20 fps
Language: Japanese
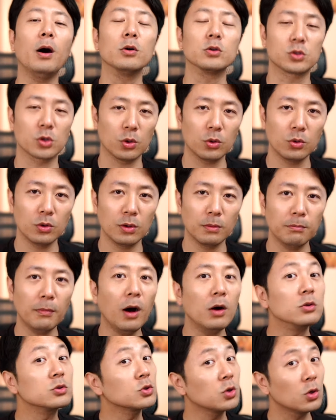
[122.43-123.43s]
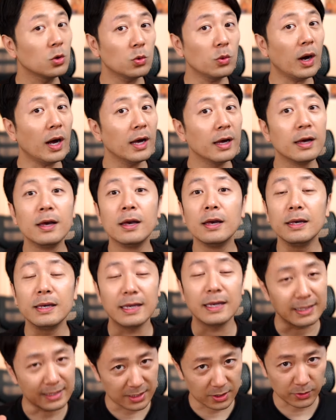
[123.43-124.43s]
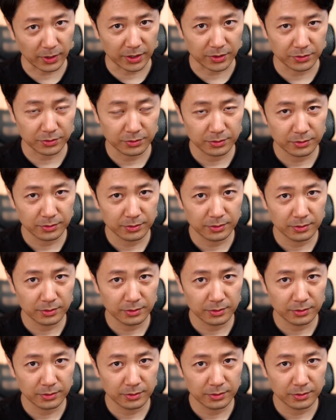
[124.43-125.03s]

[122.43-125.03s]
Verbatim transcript: 冒充。冒充は、偽る。